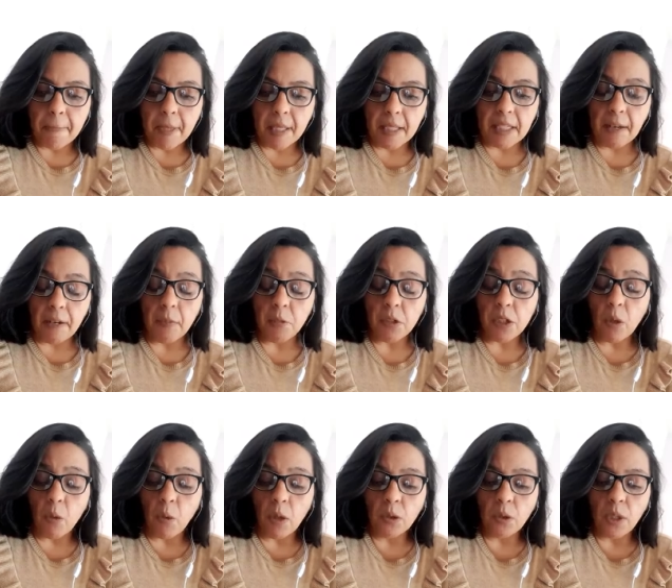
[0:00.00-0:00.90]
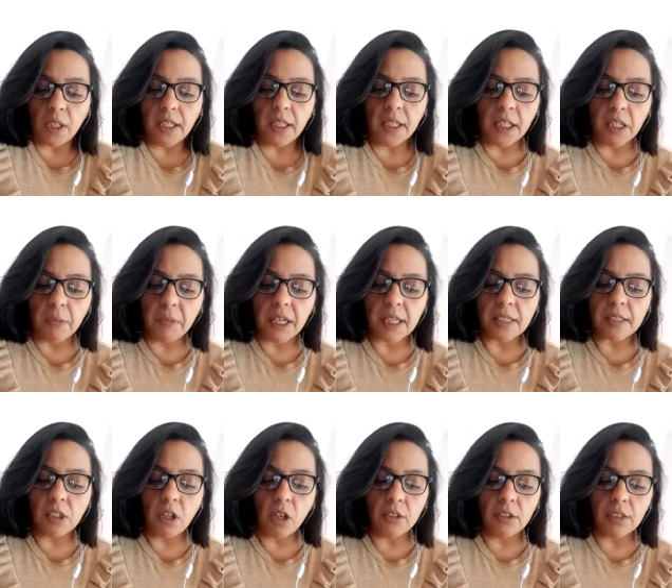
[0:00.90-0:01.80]
si hablamos en cuanto a
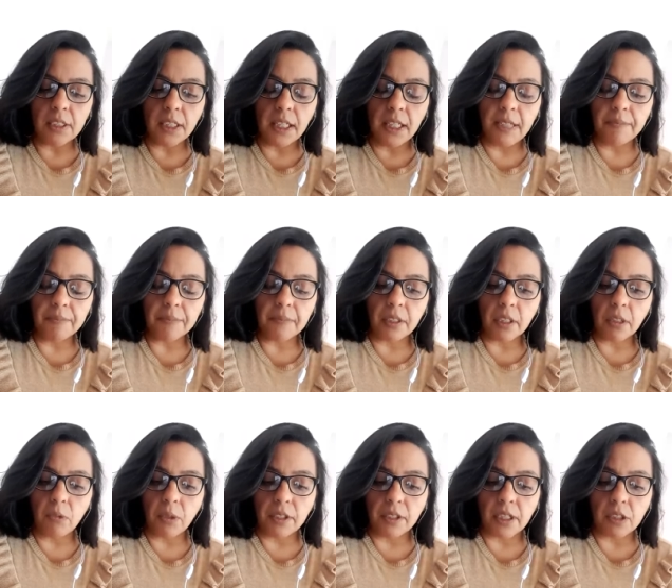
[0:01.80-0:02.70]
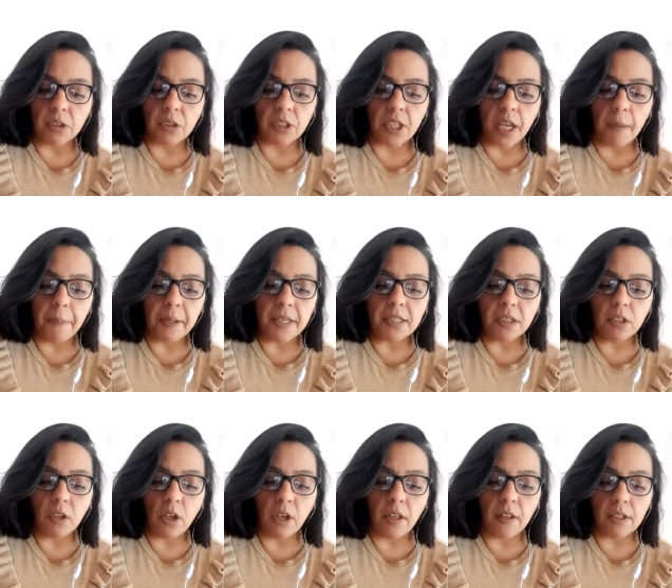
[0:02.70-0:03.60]
discriminación, ¿sí? nuestra sociedad ha
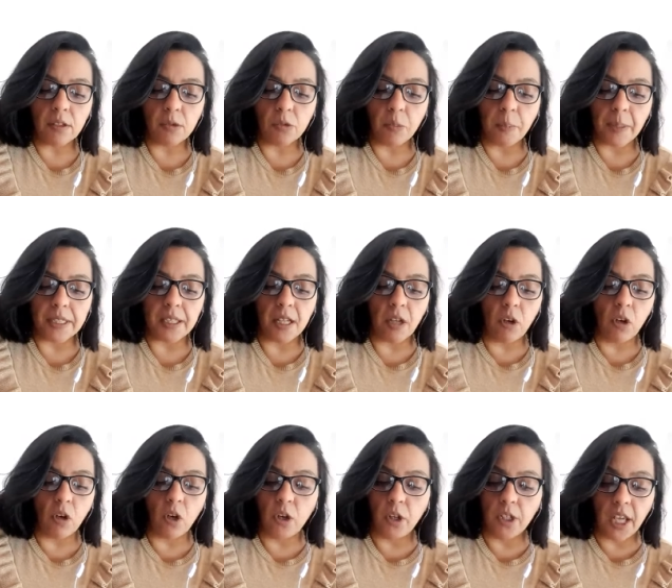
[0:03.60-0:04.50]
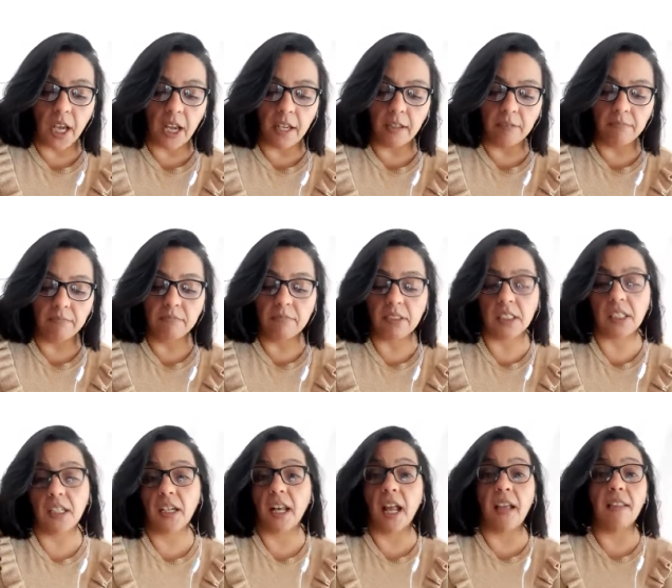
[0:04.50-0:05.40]
padecido desde su pasado colonial
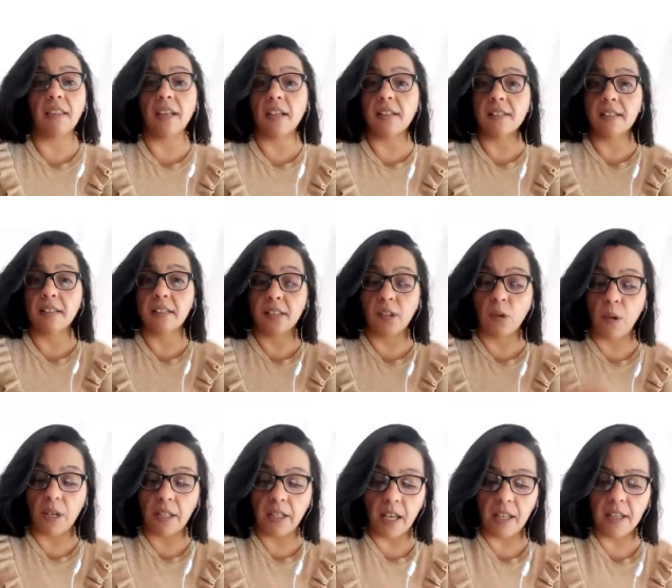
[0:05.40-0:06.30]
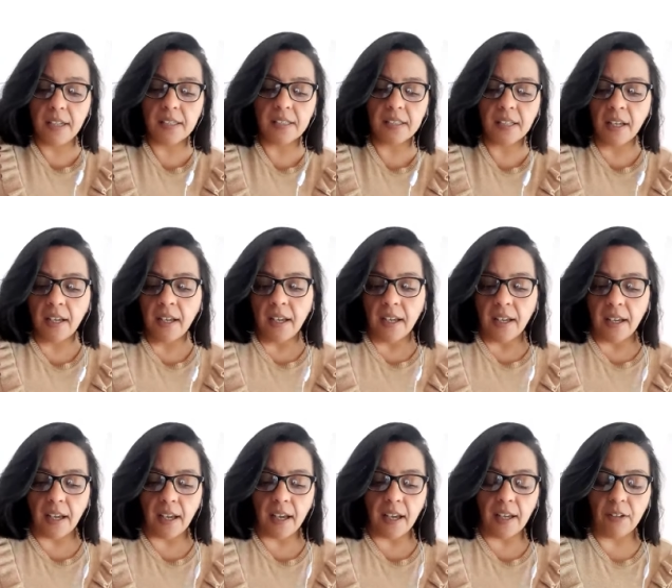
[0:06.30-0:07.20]
grandes desigualdades
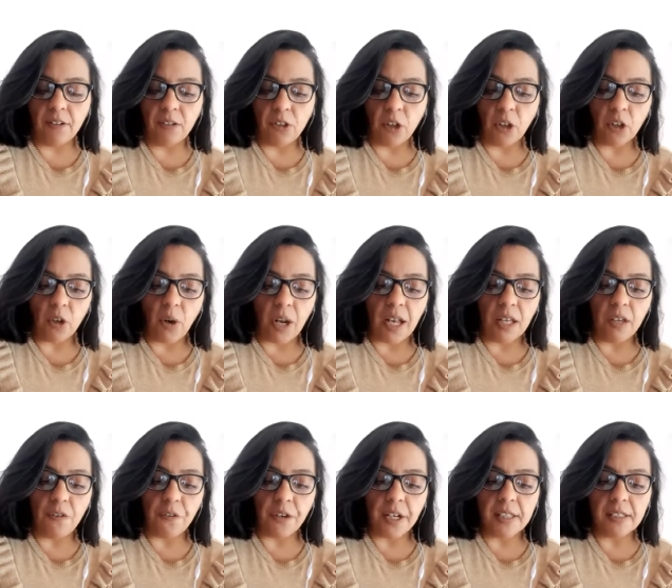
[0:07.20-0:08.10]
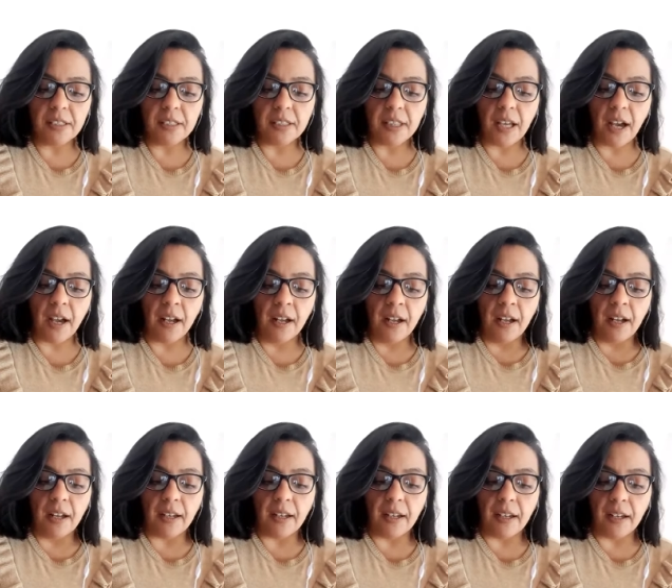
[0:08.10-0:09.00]
eh, en torno a la diferencia
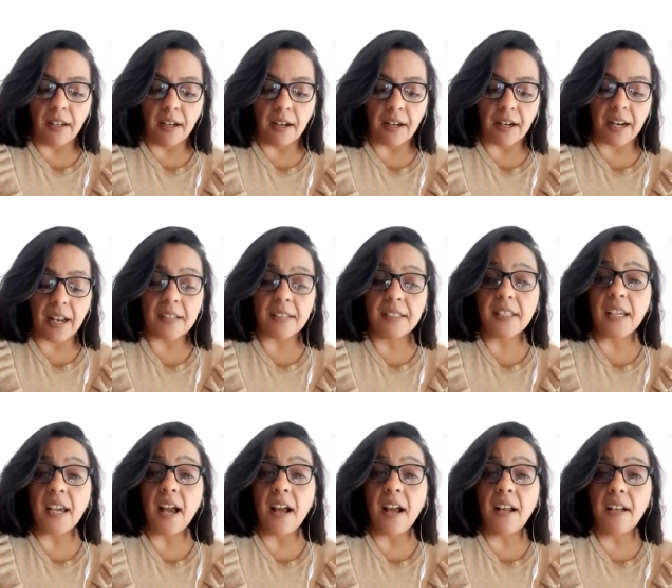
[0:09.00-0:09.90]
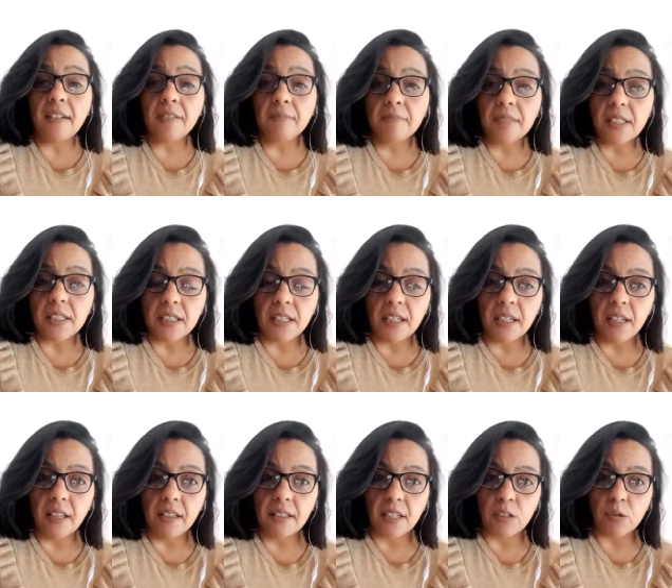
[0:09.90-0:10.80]
eh, racial
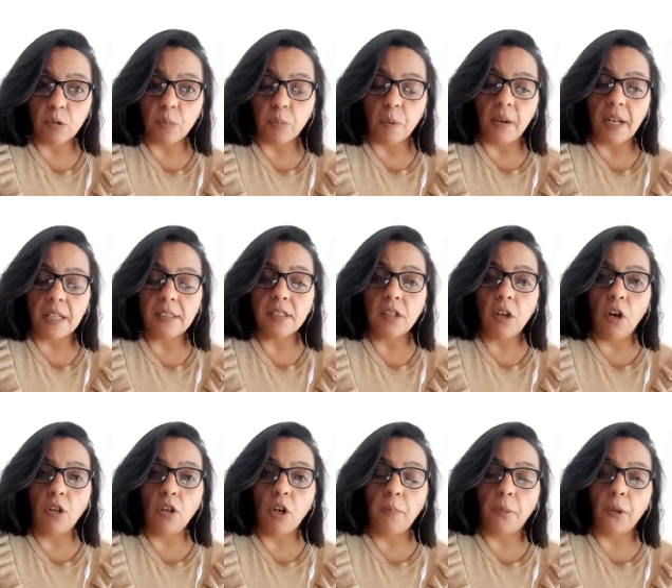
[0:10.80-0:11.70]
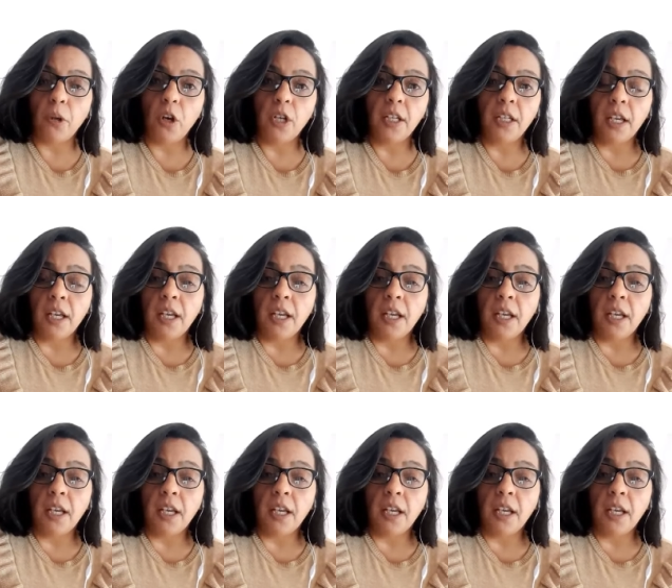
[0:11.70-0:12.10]
¿sí? de su población. Hoy por hoy